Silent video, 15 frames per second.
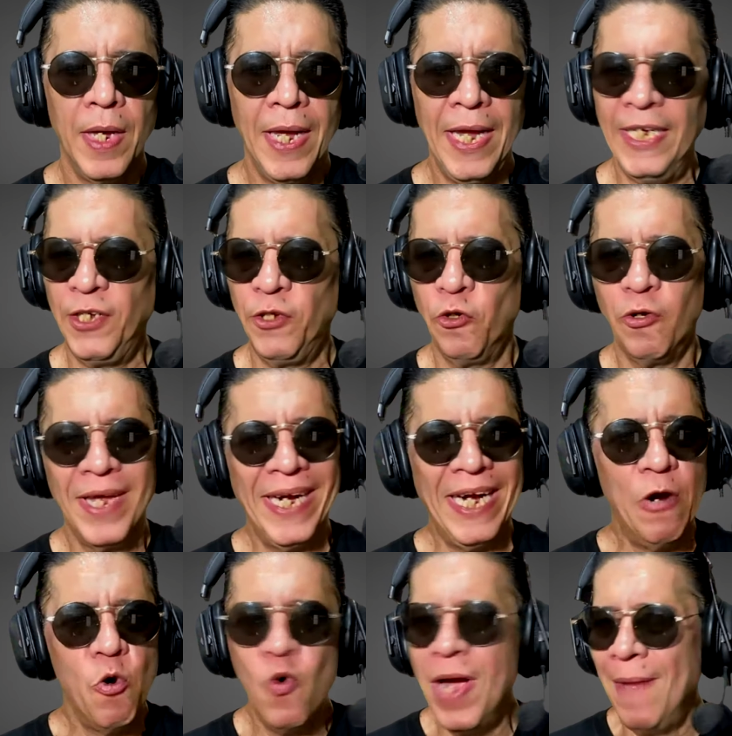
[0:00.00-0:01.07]
Esto
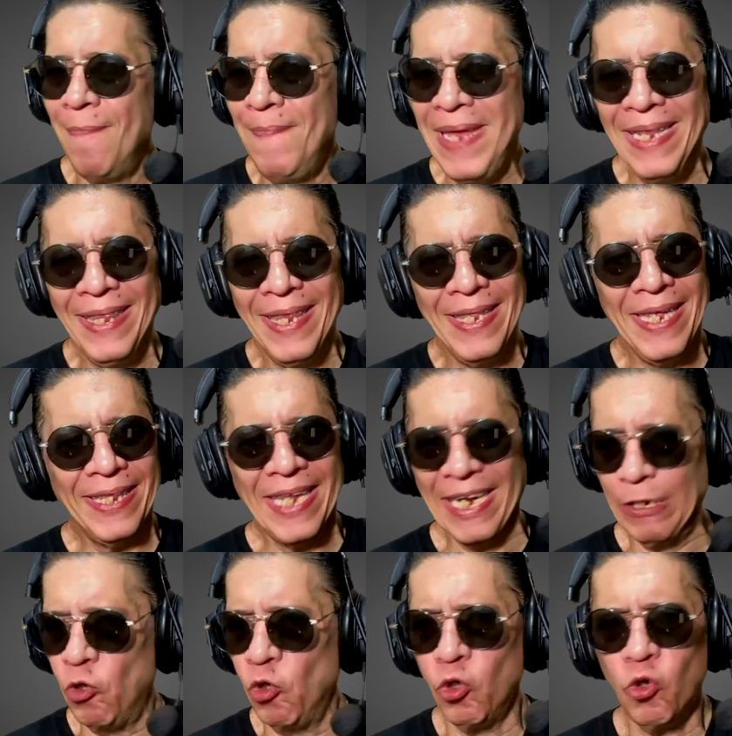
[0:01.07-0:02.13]
creó un ambiente de
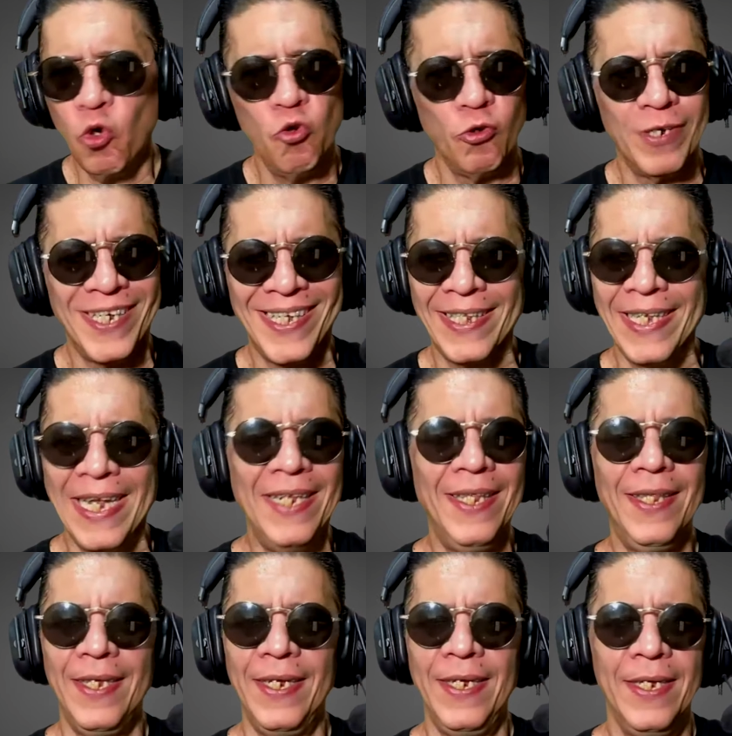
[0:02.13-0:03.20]
terror
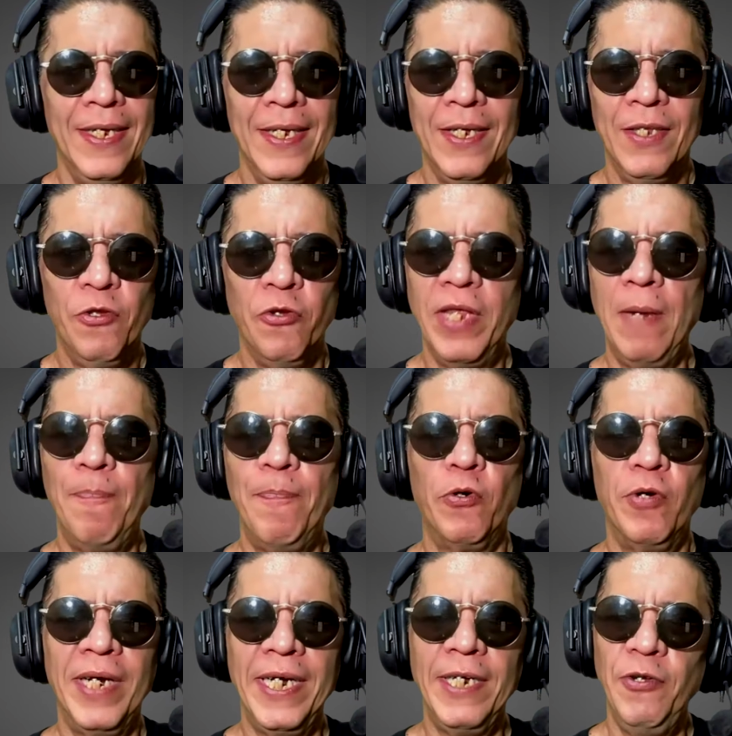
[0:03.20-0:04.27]
constante, donde el
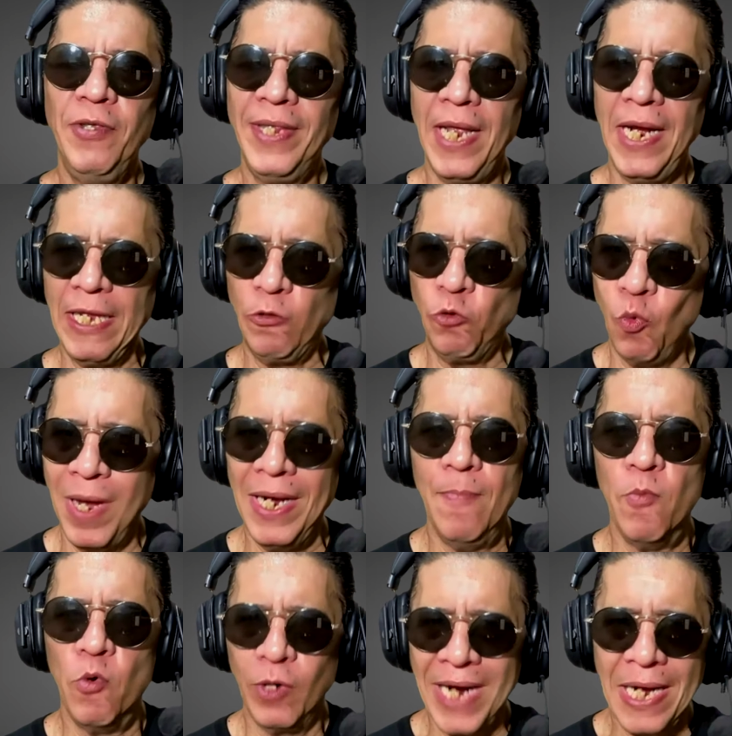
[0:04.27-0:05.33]
progreso intelectual,
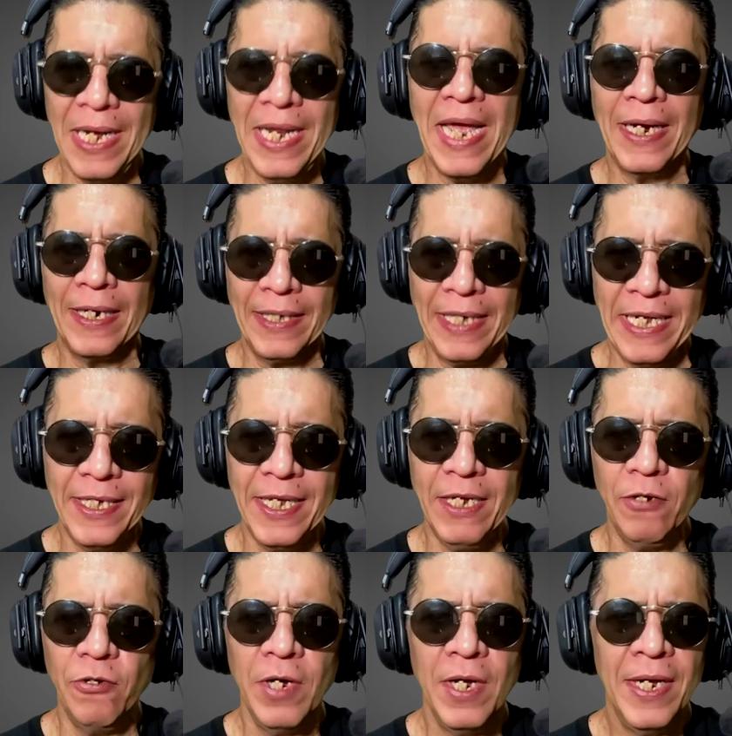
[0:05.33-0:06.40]
moral y
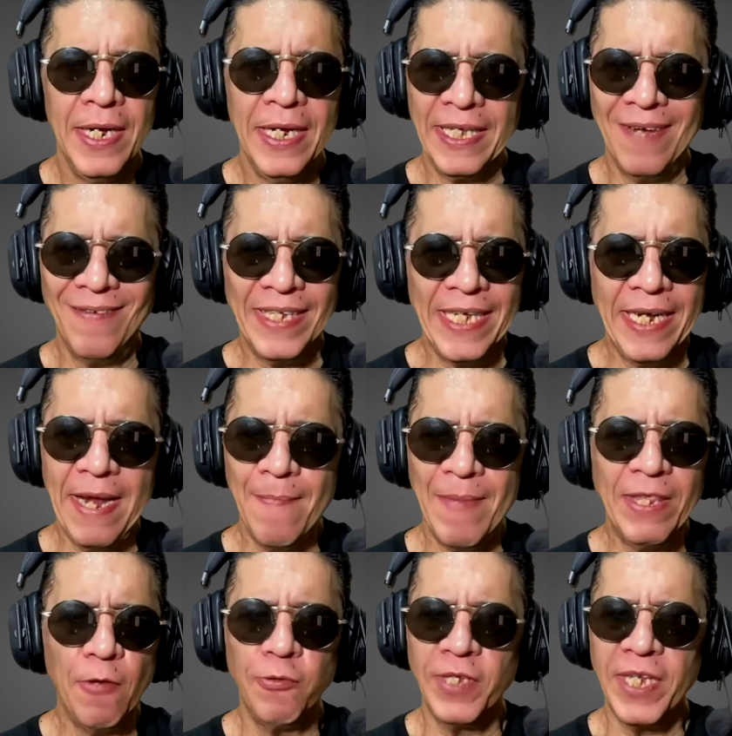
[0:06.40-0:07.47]
artístico estaba
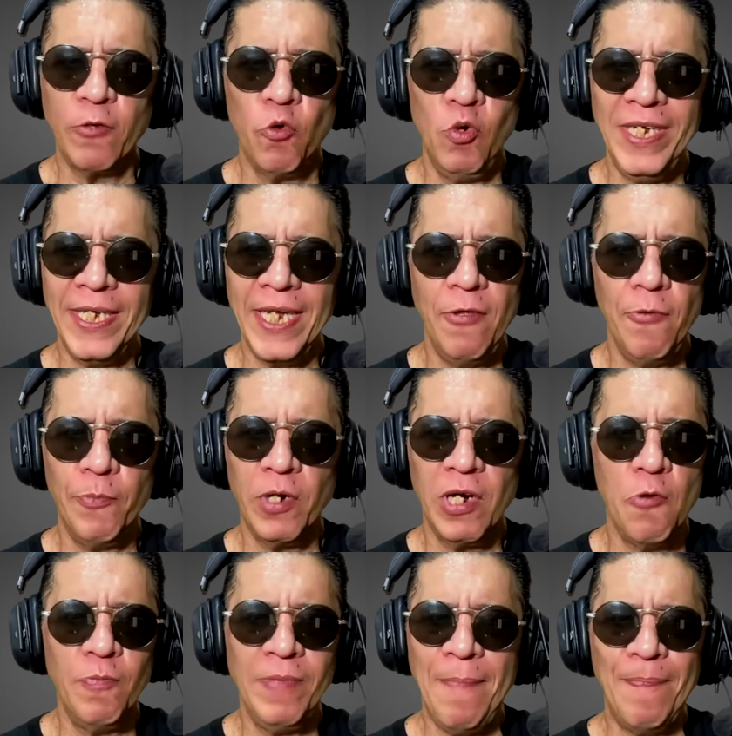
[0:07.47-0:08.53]
seriamente obstaculizado por
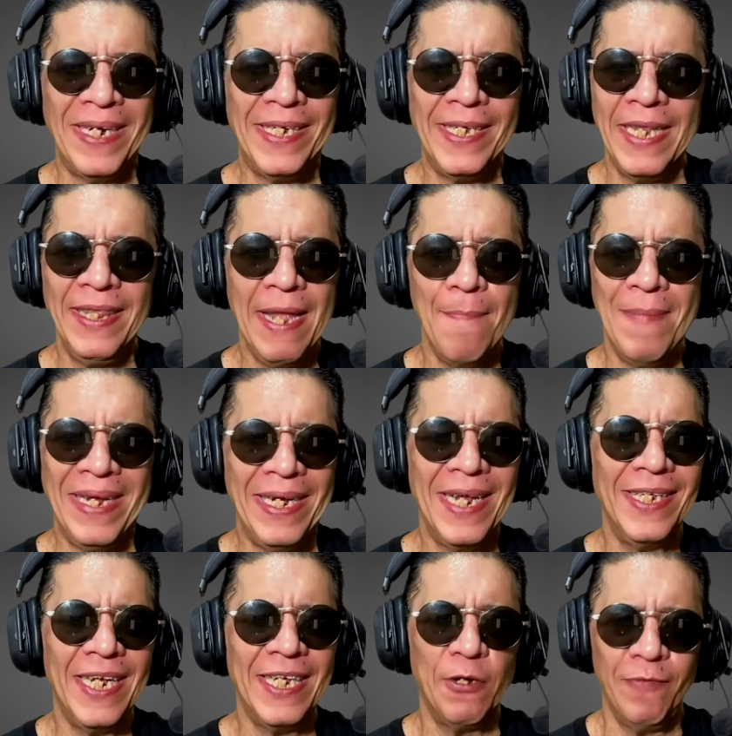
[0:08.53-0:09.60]
la omnipresente
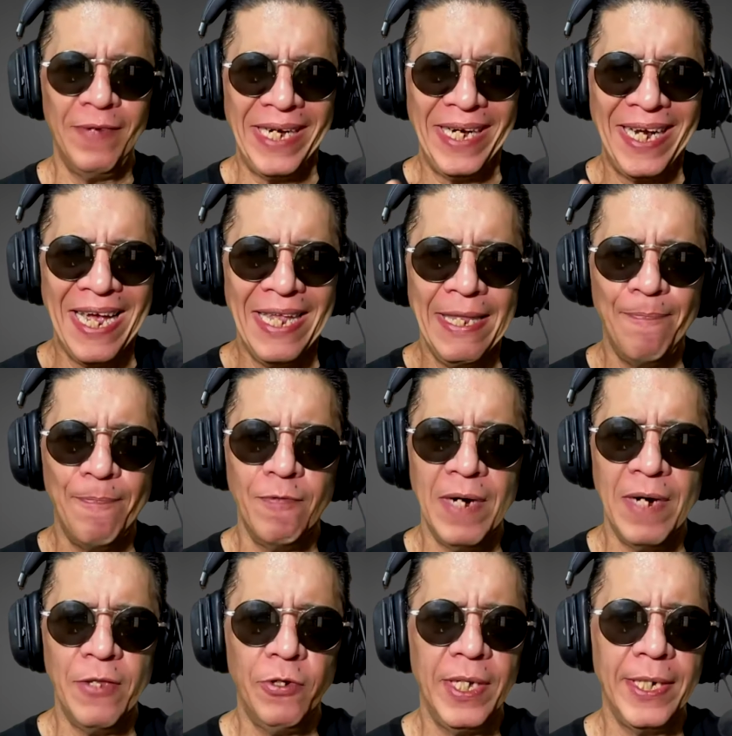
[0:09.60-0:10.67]
amenaza sobre cada
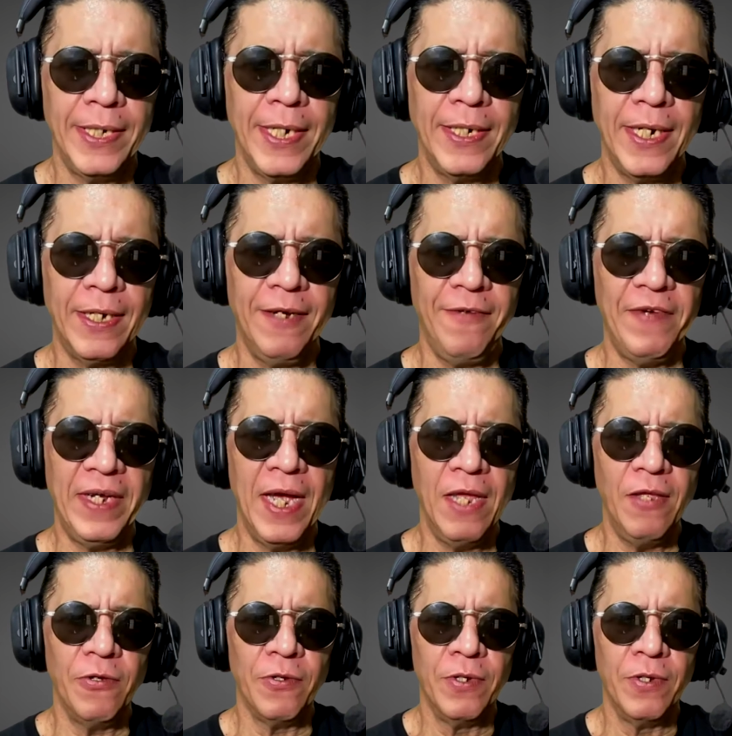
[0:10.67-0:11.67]
poblador de ser sacrificado.